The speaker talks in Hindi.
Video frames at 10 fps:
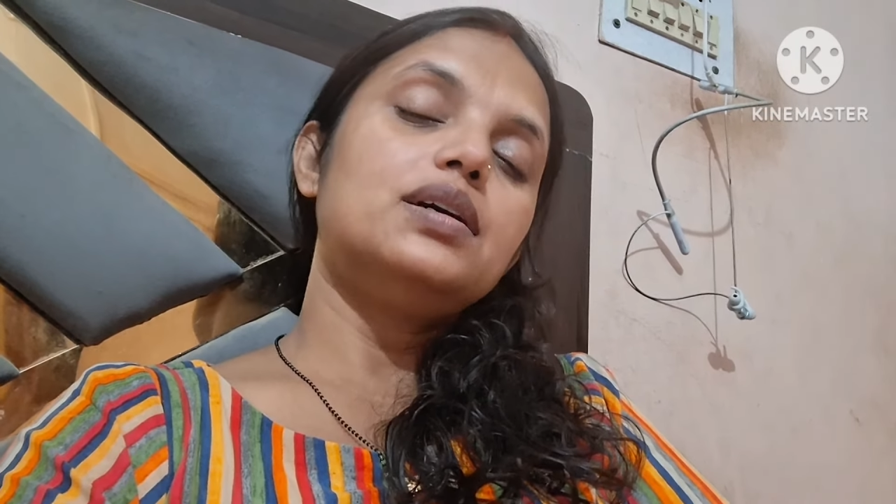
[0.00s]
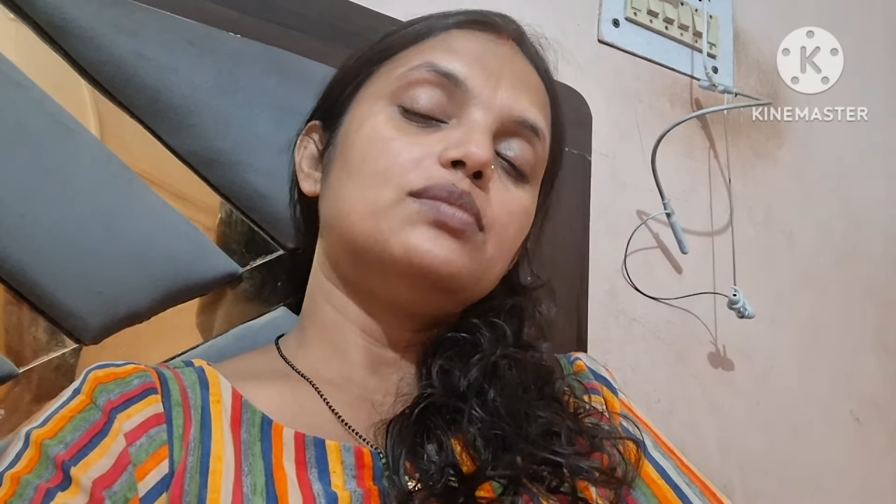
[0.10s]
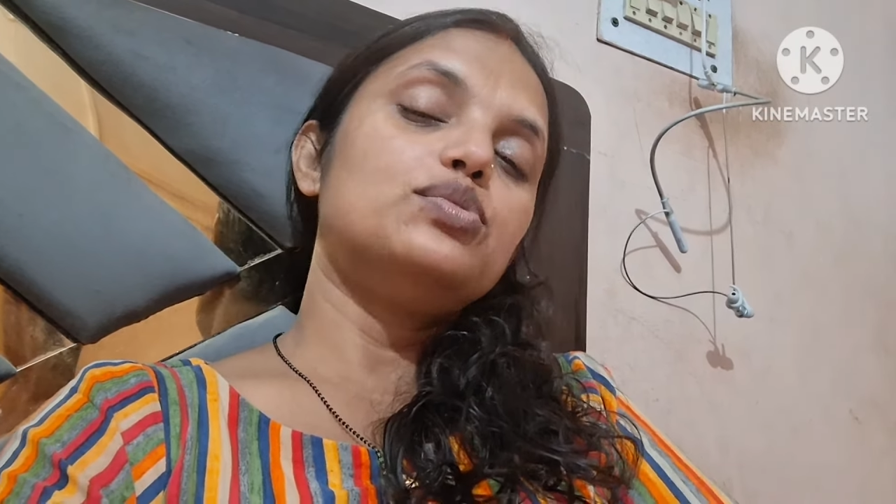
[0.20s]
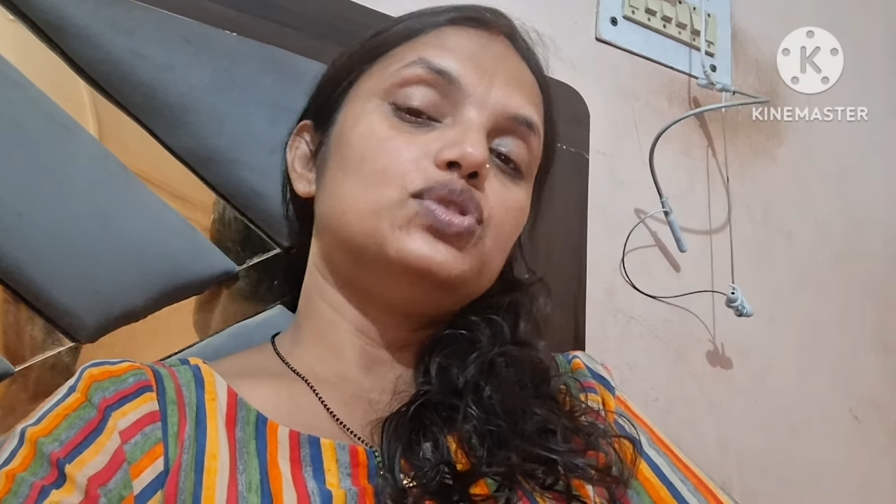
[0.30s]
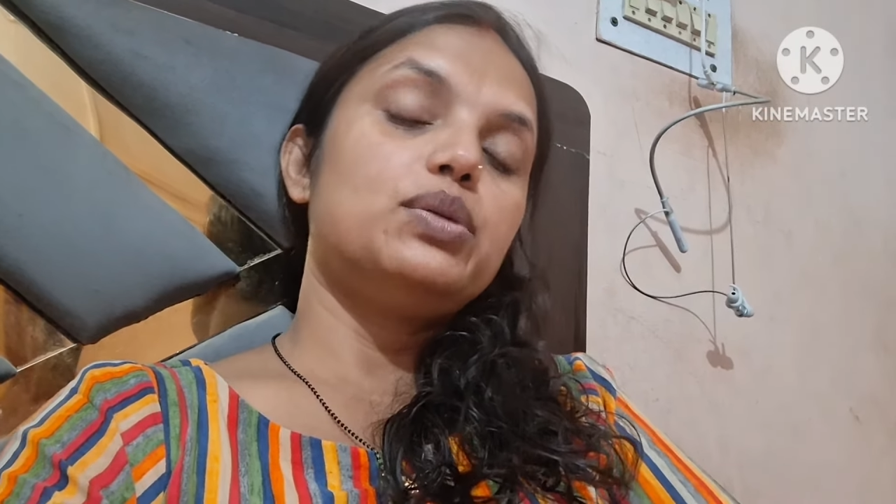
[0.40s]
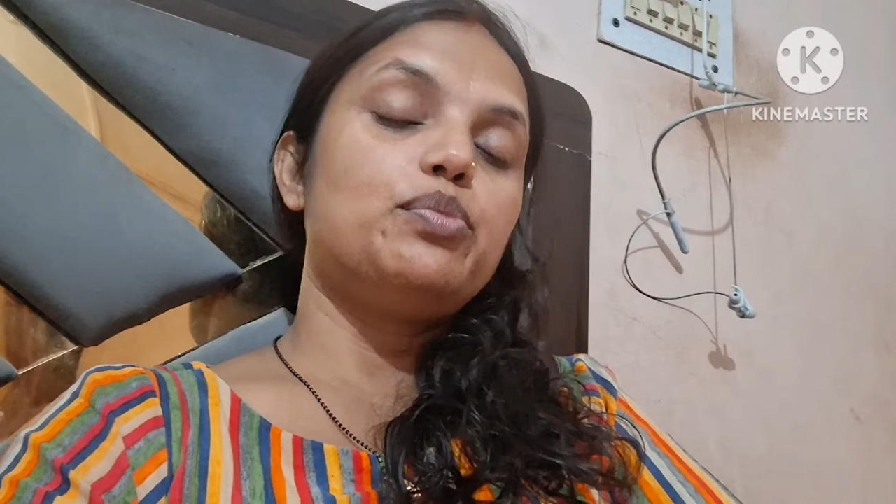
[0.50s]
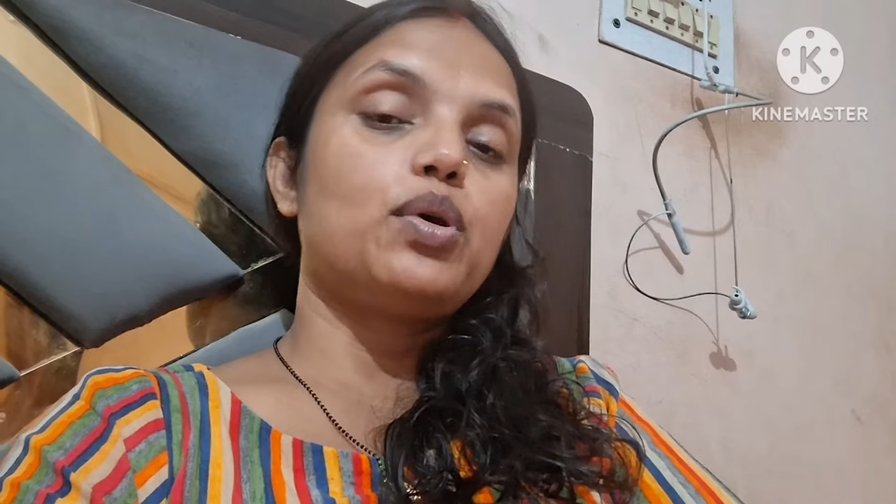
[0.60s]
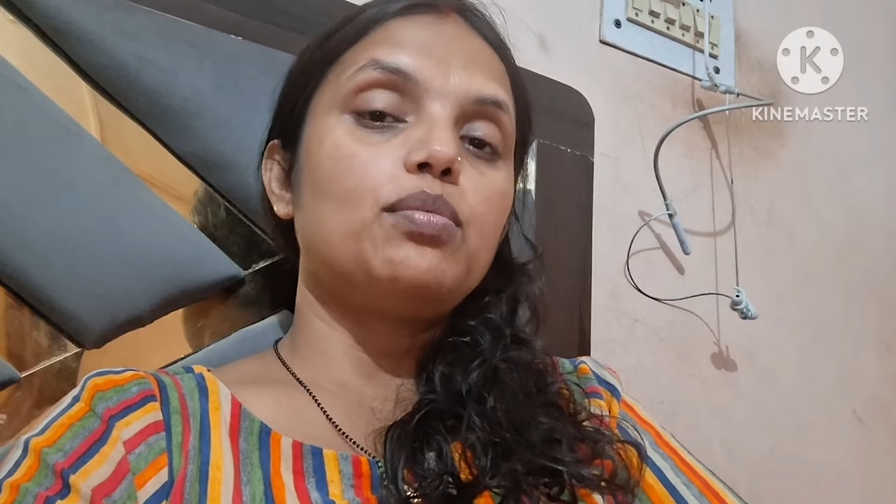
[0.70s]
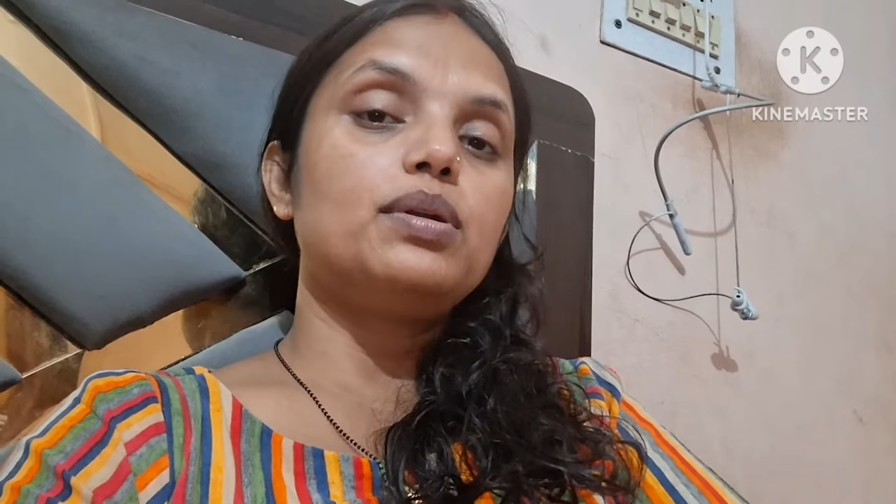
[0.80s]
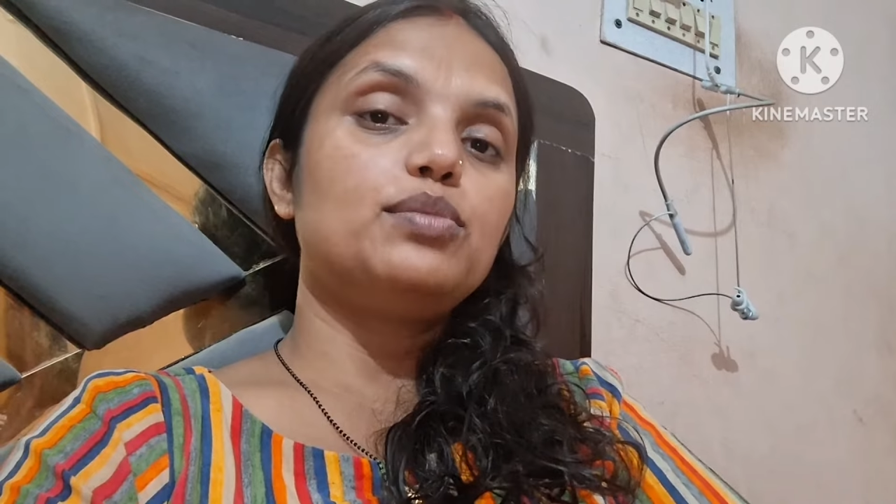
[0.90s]
तक मुझे
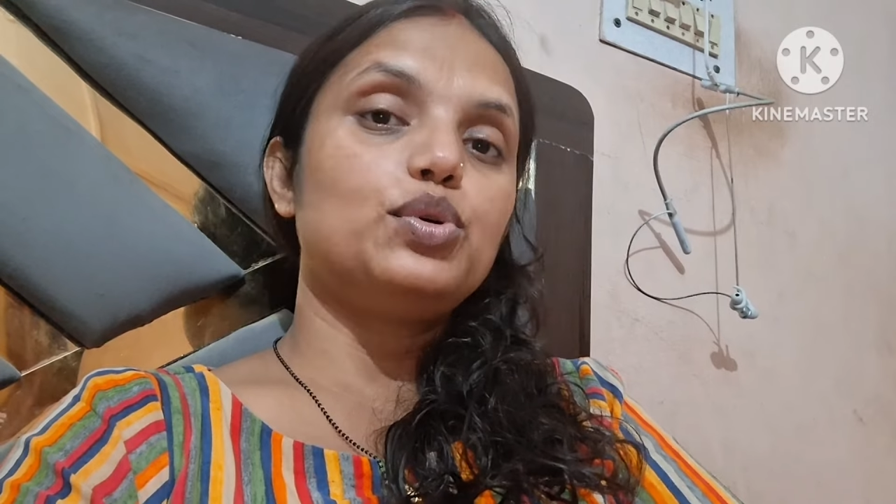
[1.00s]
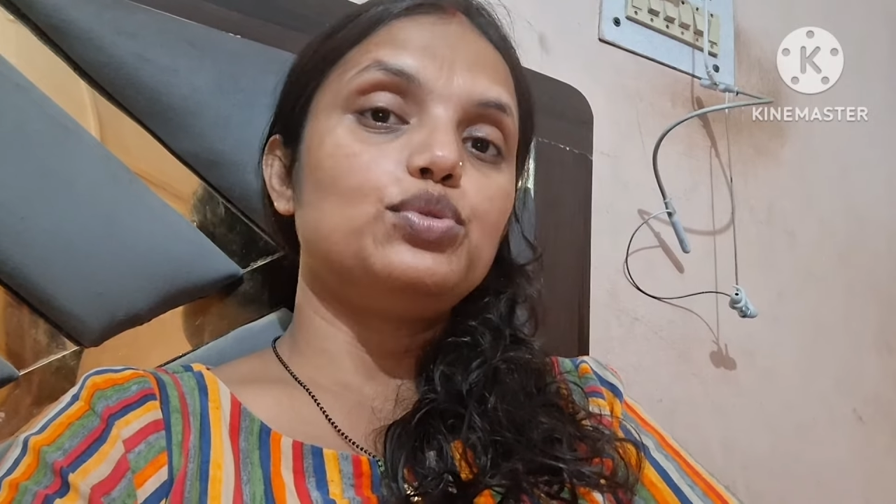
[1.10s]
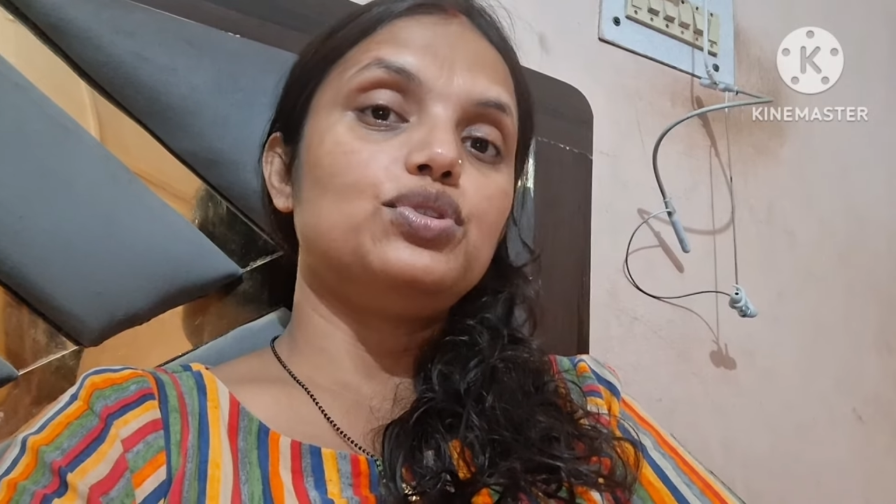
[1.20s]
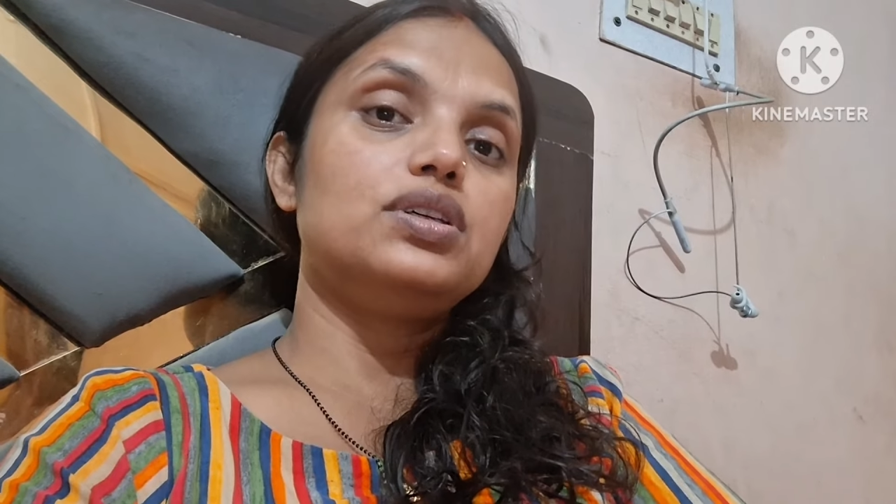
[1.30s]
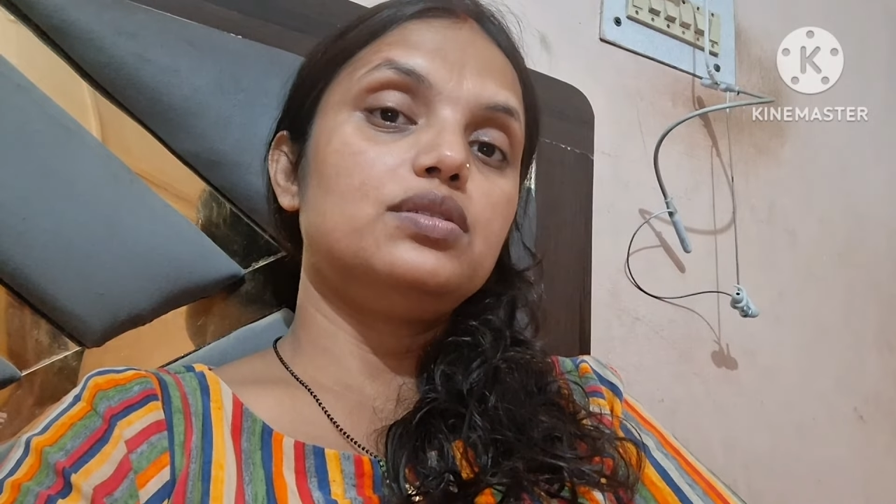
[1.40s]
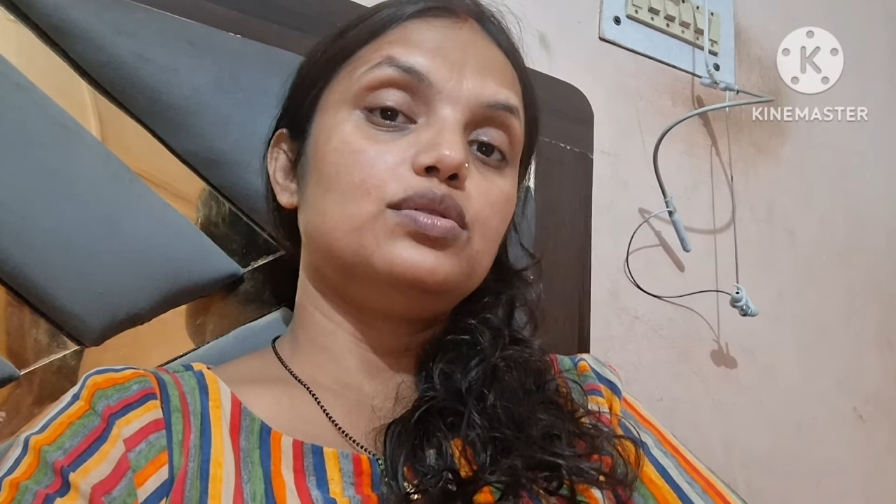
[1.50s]
प्रॉब्लम होती